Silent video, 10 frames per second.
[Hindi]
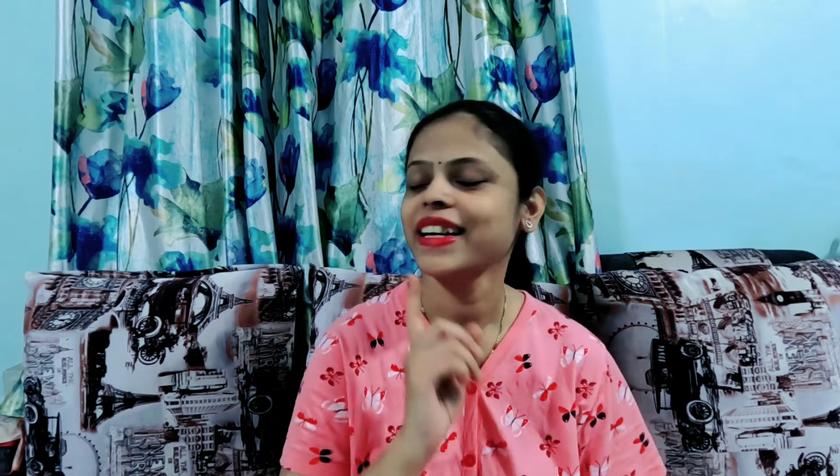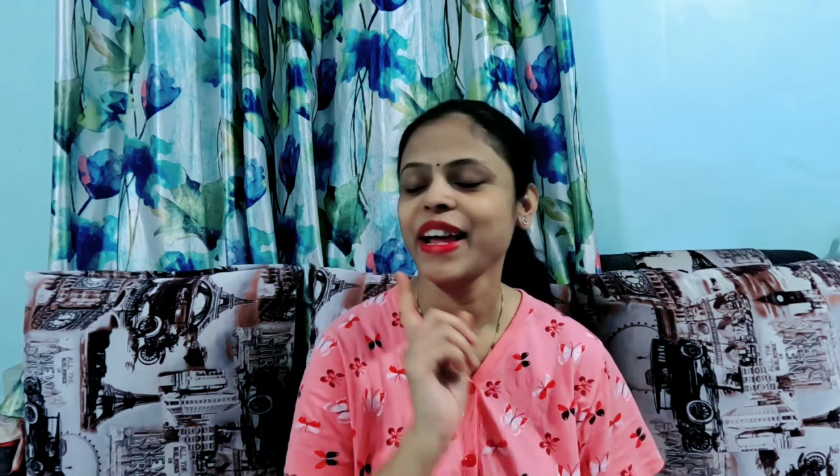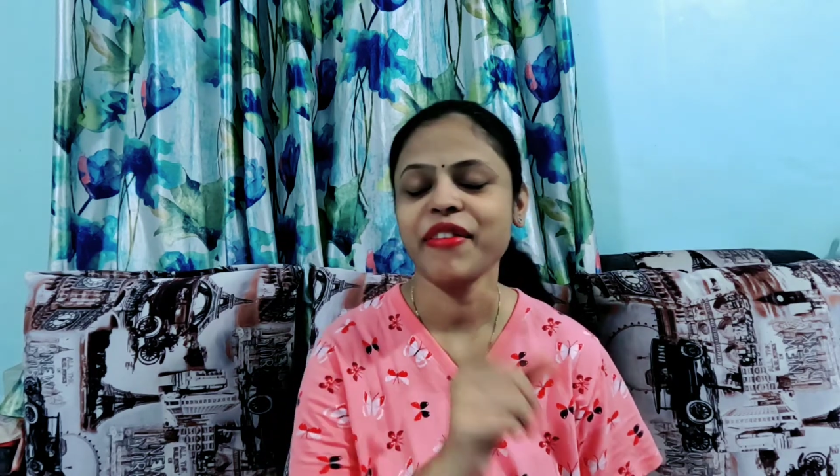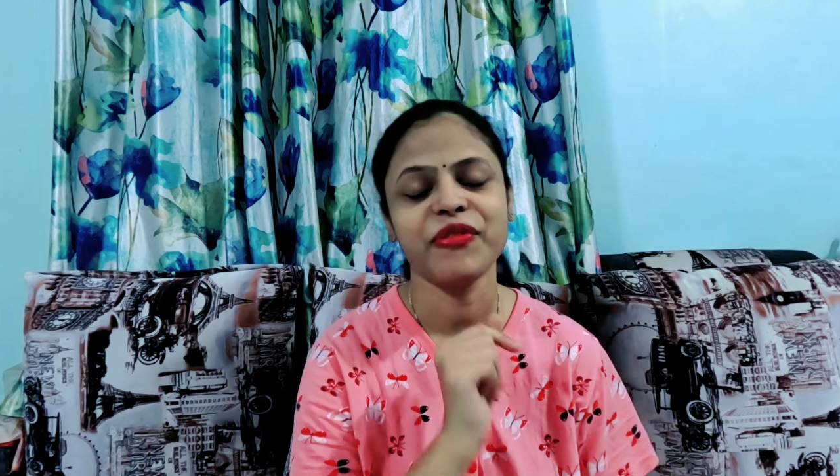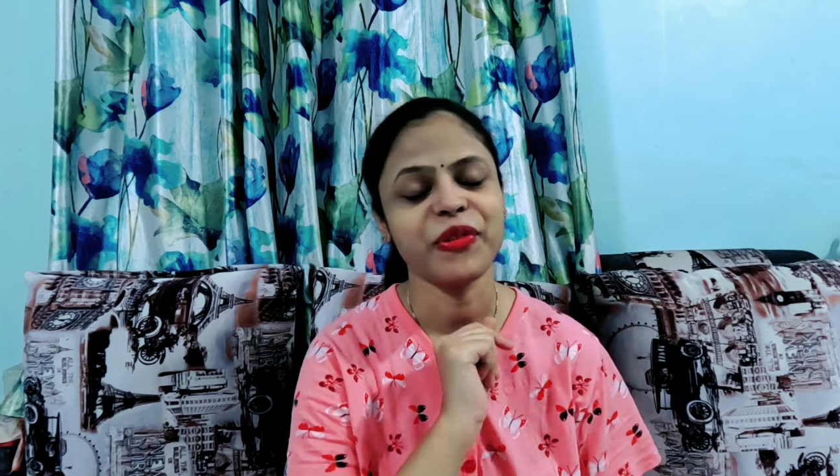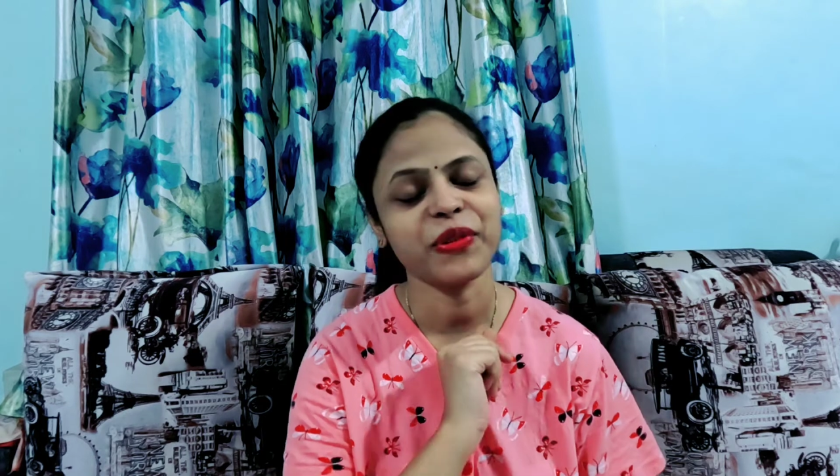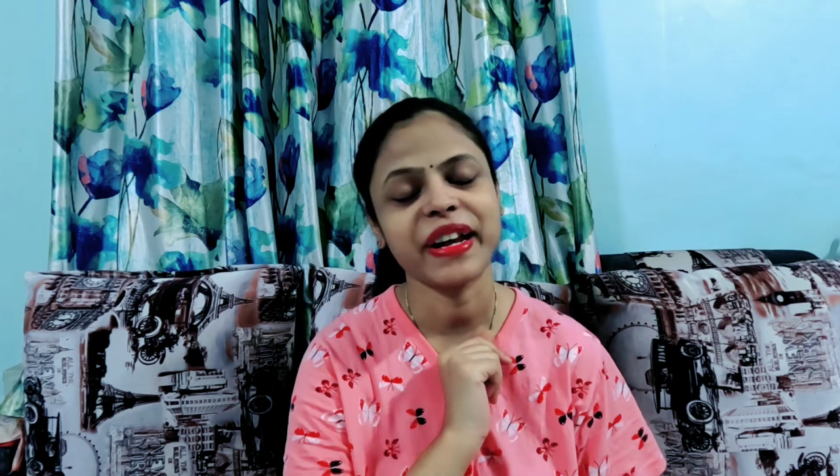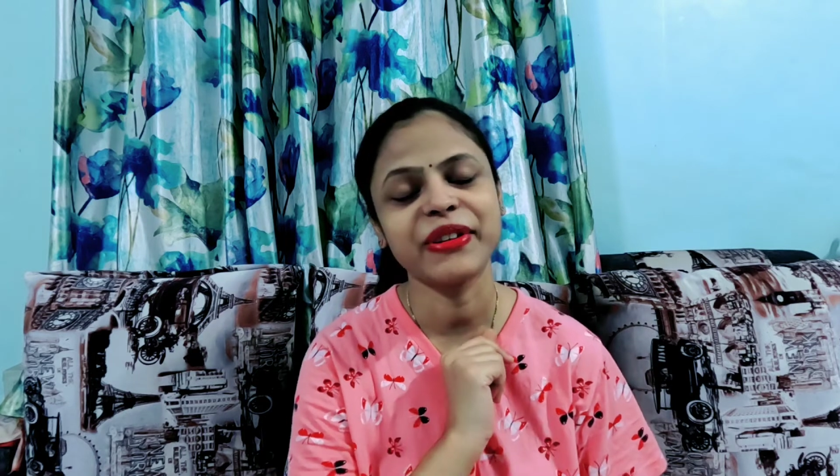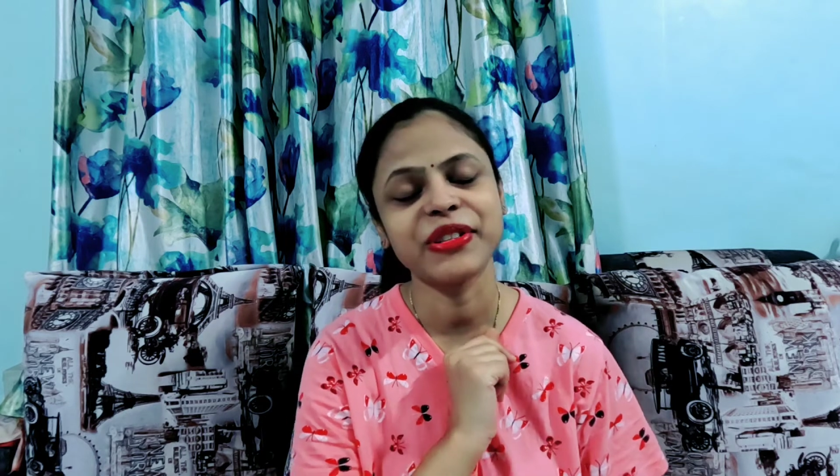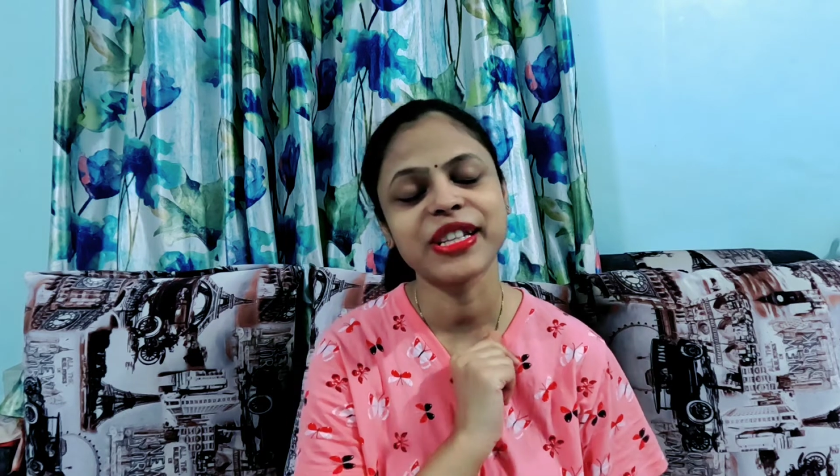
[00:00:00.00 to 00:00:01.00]
के टाइम वो
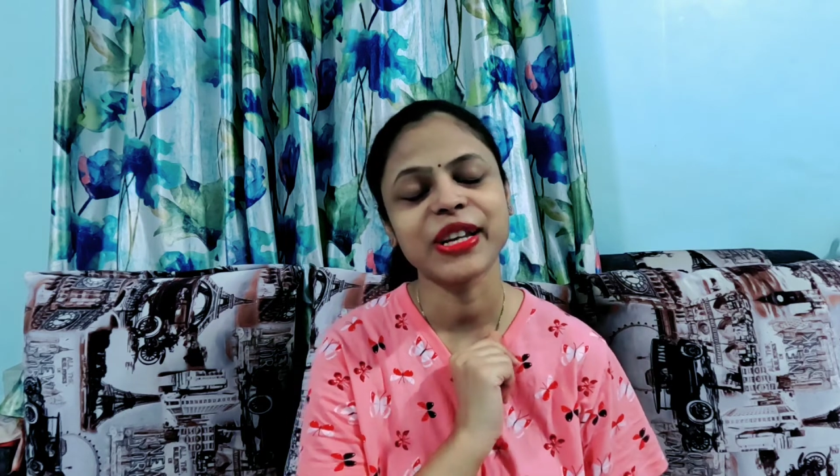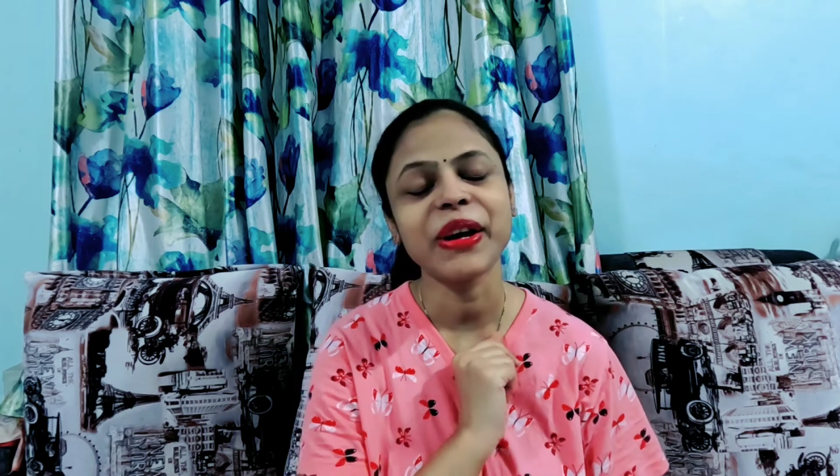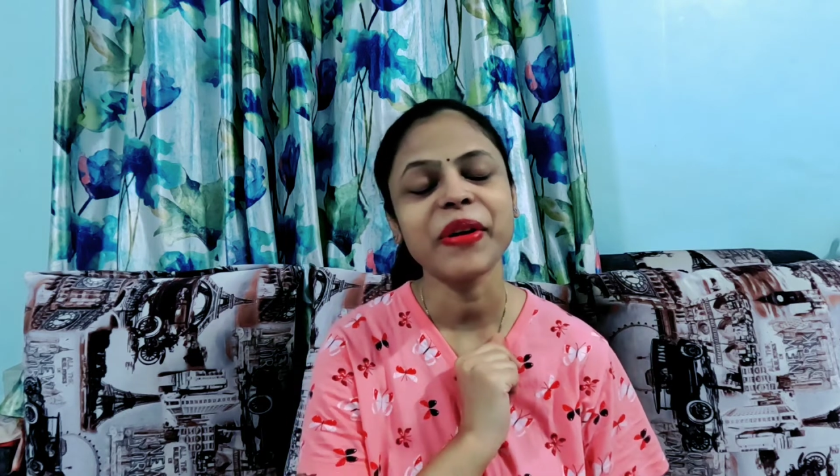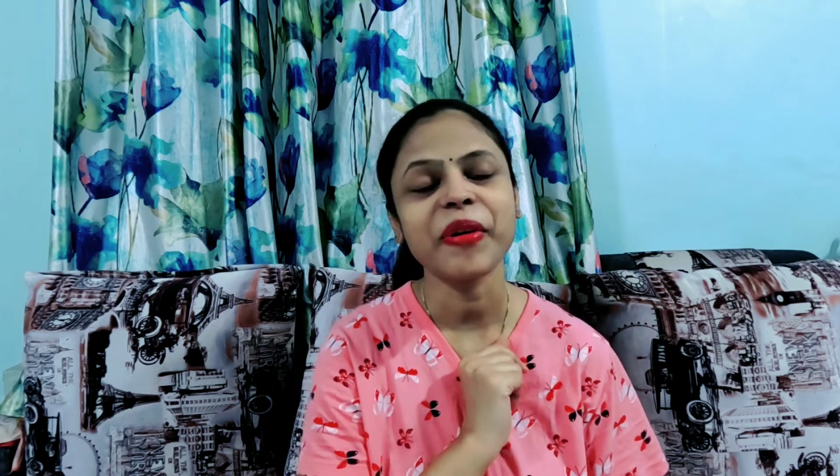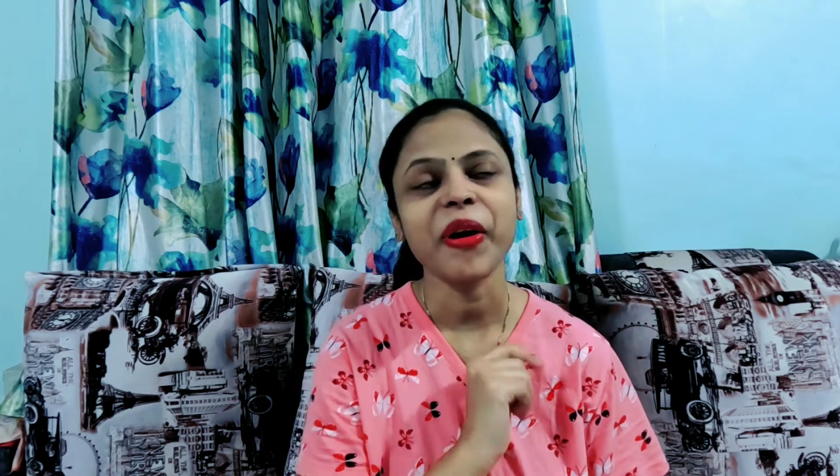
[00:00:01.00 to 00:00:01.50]
खुश थे